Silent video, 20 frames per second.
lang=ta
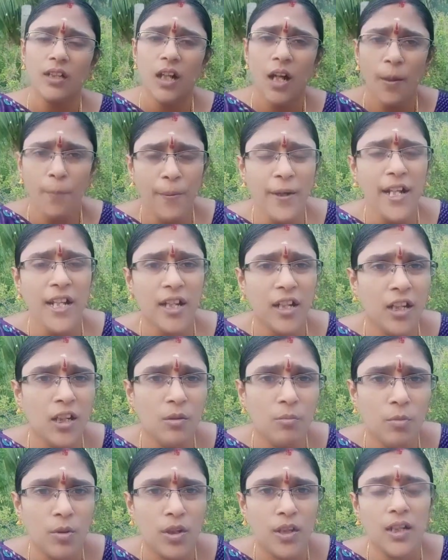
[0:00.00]
அப்படி
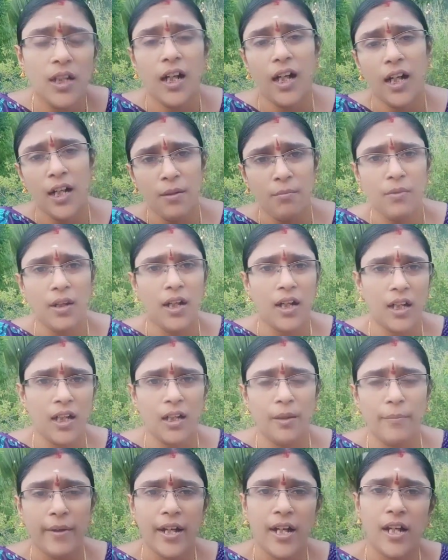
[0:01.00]
நிகழும் பொழுது
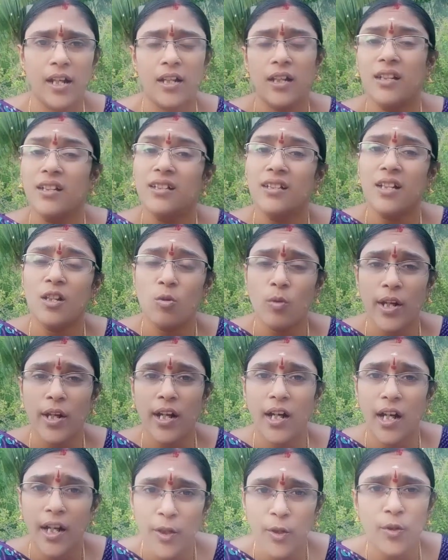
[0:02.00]
ஆன்மாக்கள் அப்படிங்கிறது தன்னுடைய
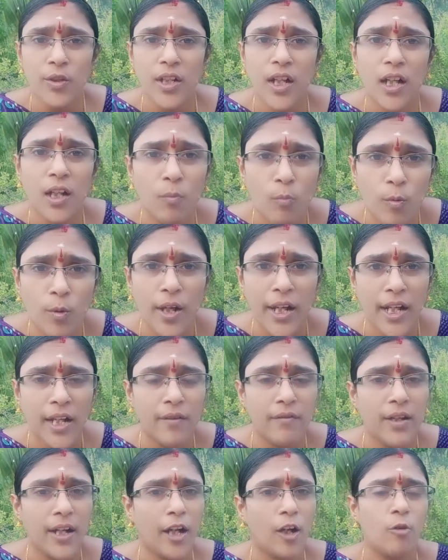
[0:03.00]
ஆயுட்காலம் முடிகிற
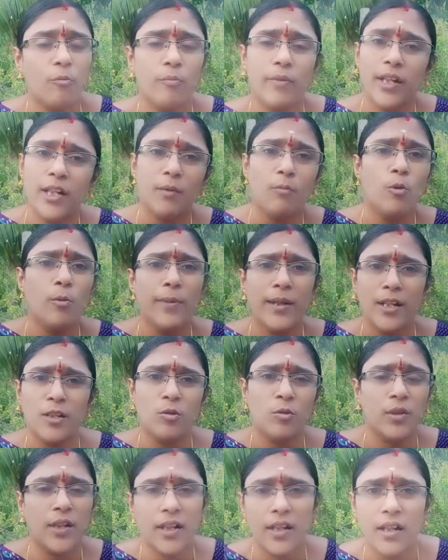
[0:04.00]
வரைக்கும் இந்த பூமியில்
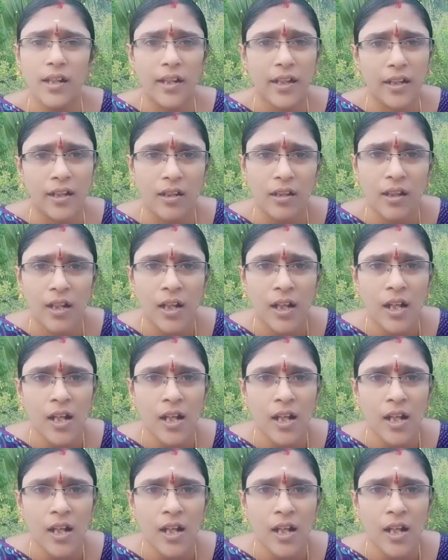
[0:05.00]
சுற்றிட்டு தான் இருக்குது